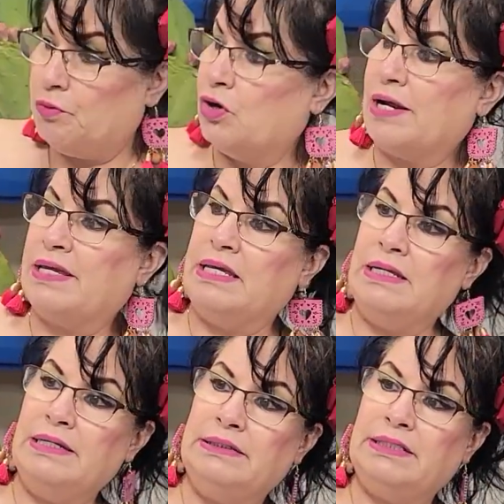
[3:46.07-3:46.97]
por
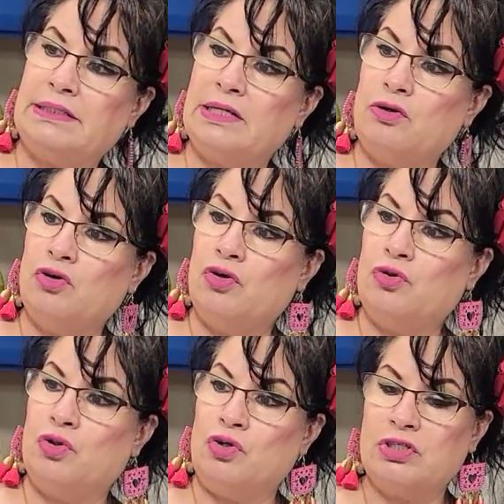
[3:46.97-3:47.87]
aquí ya tengo
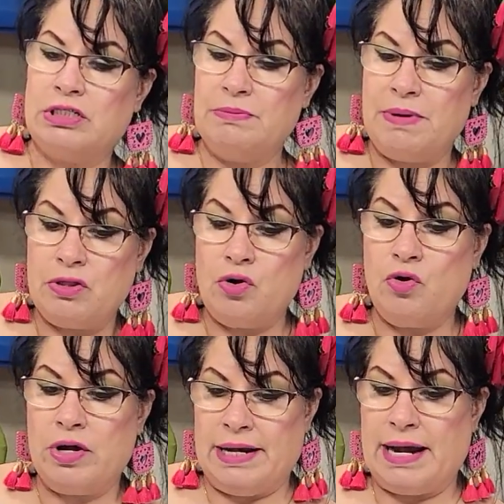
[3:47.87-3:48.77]
dos y
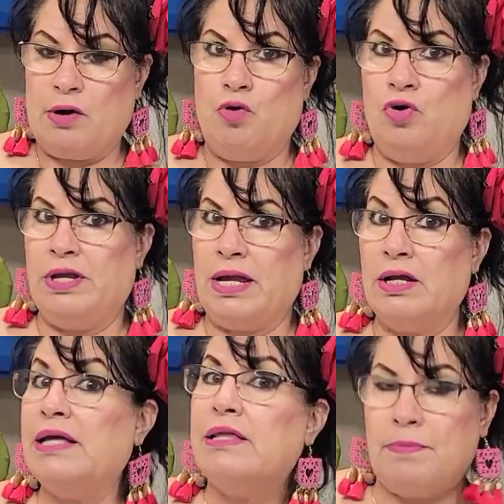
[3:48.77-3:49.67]
medio en la
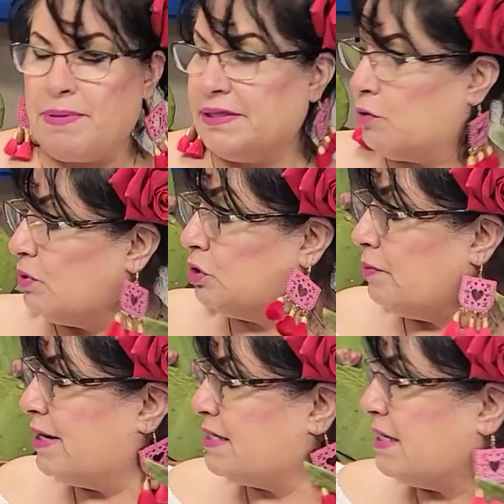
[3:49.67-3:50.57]
olla, eh, depende
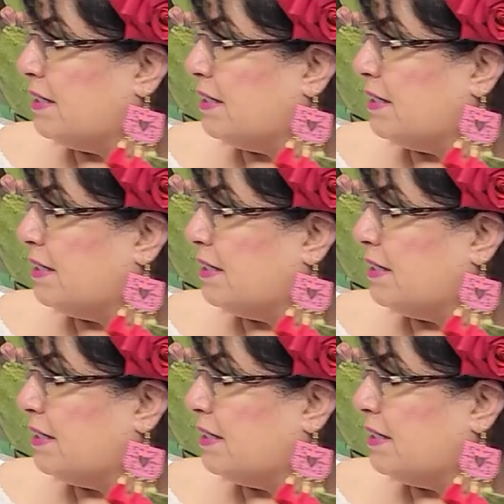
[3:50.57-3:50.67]
cuánto van a